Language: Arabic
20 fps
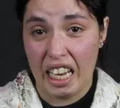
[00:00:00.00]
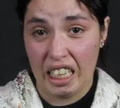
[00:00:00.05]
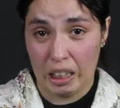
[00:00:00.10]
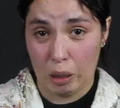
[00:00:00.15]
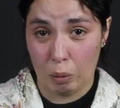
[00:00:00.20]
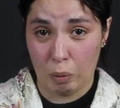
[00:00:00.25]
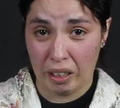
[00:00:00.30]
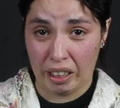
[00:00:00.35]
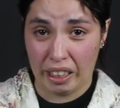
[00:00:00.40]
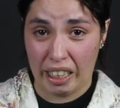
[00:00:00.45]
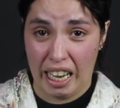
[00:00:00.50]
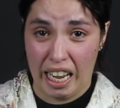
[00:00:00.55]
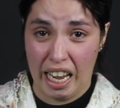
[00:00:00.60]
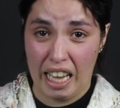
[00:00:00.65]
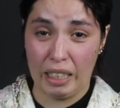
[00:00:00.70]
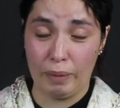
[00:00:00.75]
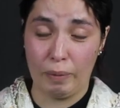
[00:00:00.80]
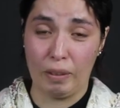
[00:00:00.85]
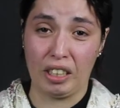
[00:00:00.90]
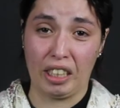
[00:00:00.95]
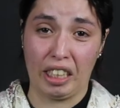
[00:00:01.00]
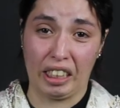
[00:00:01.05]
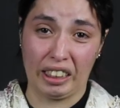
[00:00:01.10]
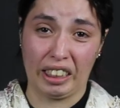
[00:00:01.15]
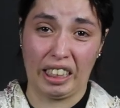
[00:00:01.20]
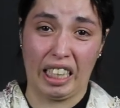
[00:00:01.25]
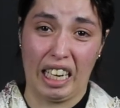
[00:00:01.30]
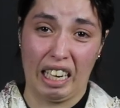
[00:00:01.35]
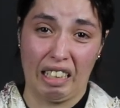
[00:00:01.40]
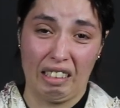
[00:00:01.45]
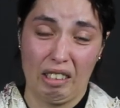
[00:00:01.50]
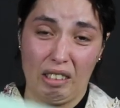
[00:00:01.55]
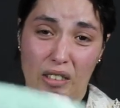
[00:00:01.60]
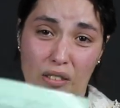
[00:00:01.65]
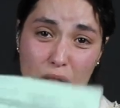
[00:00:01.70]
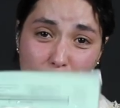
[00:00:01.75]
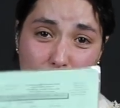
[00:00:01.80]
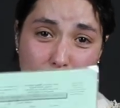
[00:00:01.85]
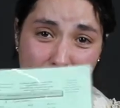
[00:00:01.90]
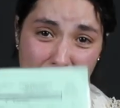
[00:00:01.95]
هاد الورقه هادي باش كتقرا
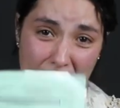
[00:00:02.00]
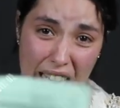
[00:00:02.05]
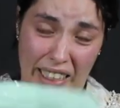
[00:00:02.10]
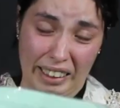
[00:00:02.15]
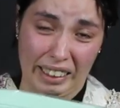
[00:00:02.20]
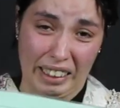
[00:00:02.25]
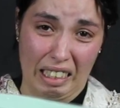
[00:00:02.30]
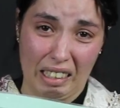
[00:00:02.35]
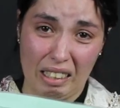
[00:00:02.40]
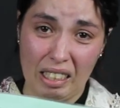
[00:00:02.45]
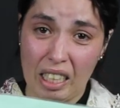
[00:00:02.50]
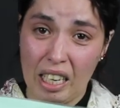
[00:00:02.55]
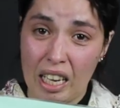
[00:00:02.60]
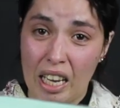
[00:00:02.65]
في المدرسه